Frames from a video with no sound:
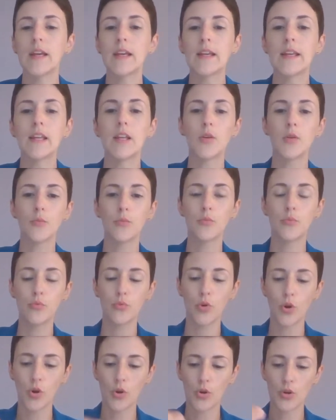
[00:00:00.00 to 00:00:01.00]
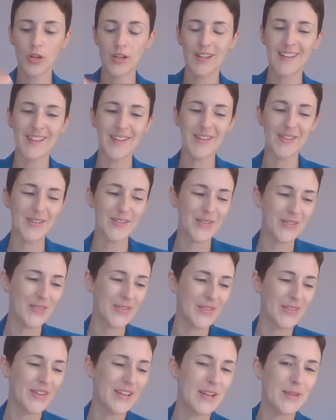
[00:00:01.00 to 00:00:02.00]
Et pour les,
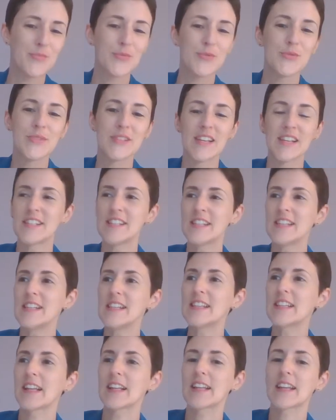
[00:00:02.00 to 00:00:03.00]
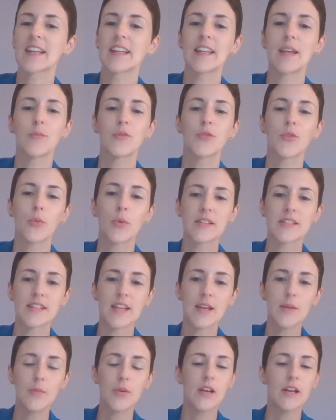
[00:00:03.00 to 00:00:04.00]
euh, les plus âgés, 4e,
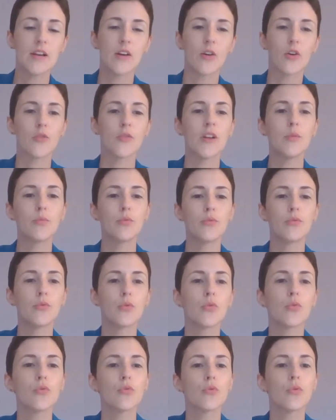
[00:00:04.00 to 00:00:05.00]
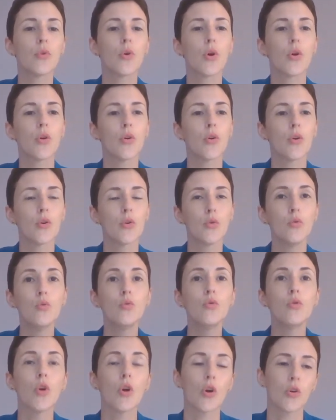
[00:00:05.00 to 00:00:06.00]
3e, on va être plutôt sur euh,
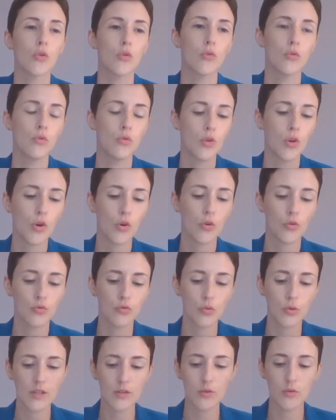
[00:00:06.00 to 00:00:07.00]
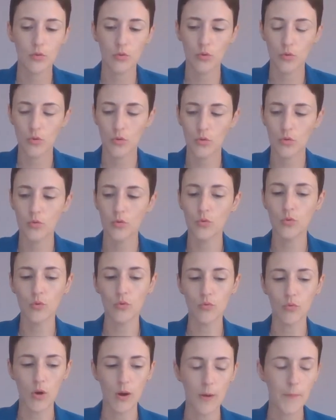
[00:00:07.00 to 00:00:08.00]
une heure, une heure en durée de, de
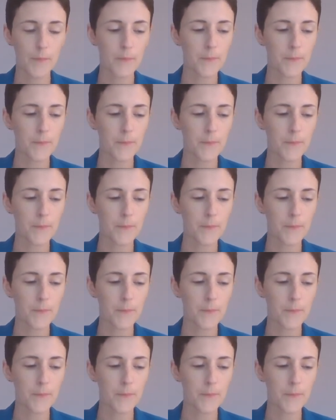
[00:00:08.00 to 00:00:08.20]
devoir.